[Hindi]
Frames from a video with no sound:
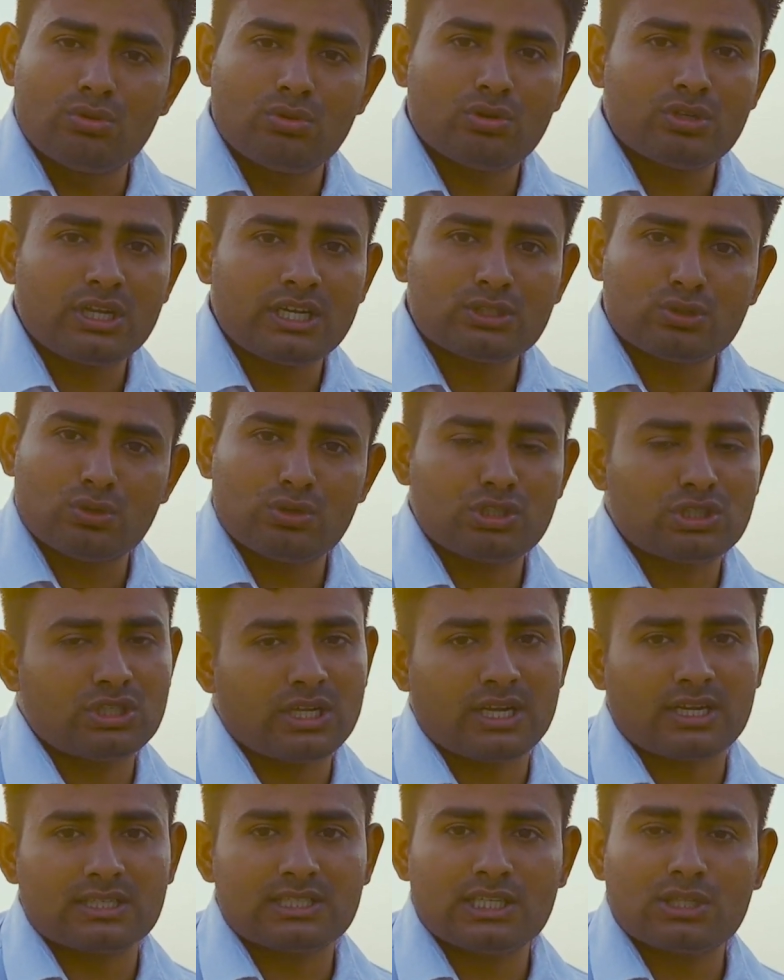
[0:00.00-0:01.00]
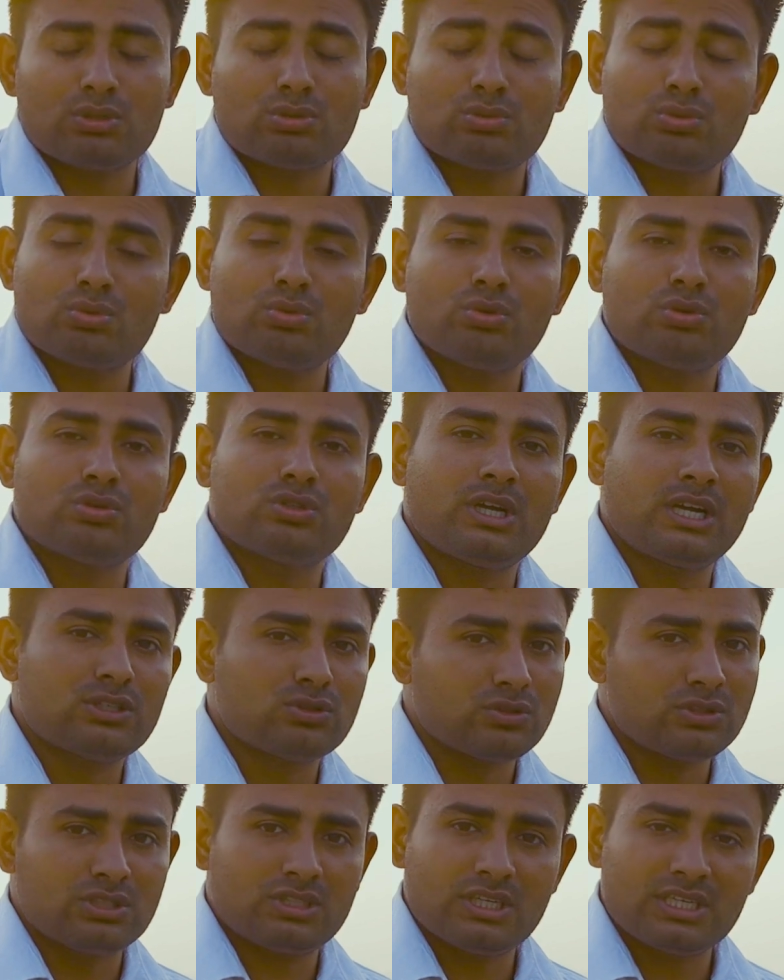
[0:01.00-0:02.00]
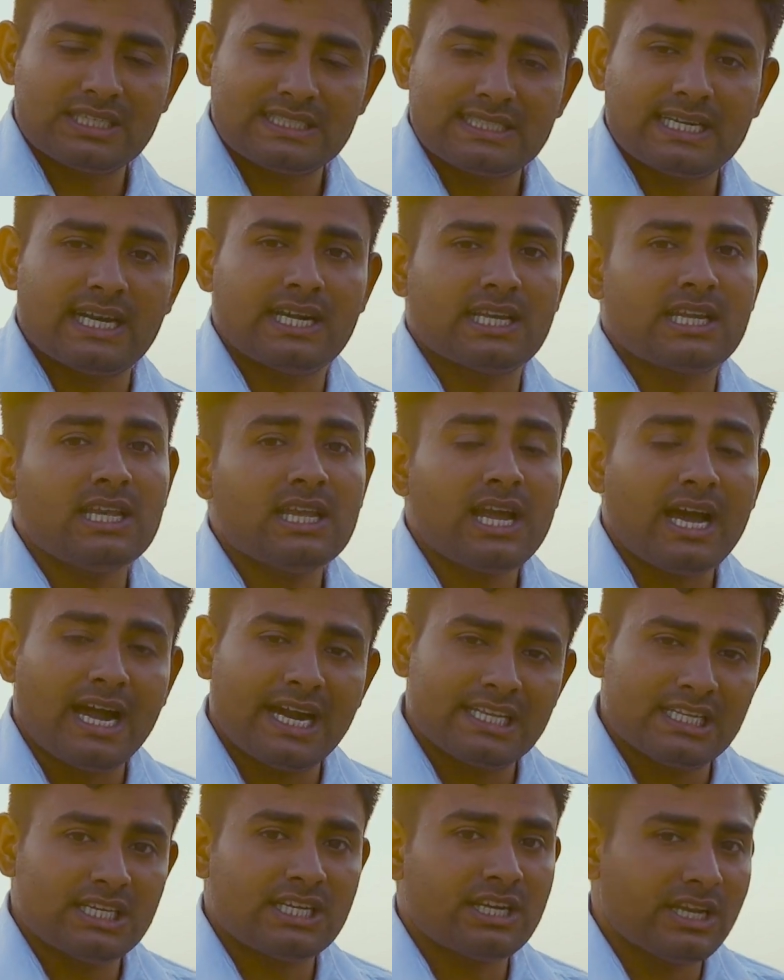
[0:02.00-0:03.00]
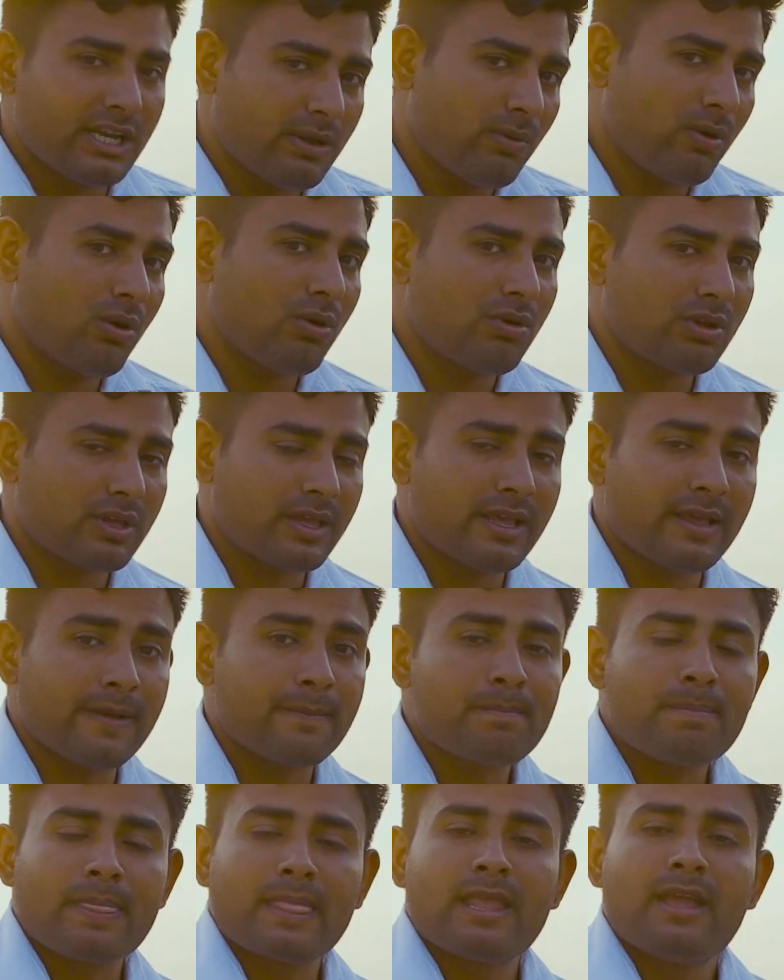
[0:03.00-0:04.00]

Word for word: 2024 तक ये दोस्तों 2024 तक इस गाड़ी की आरसी रिन्यूअल हो रखी है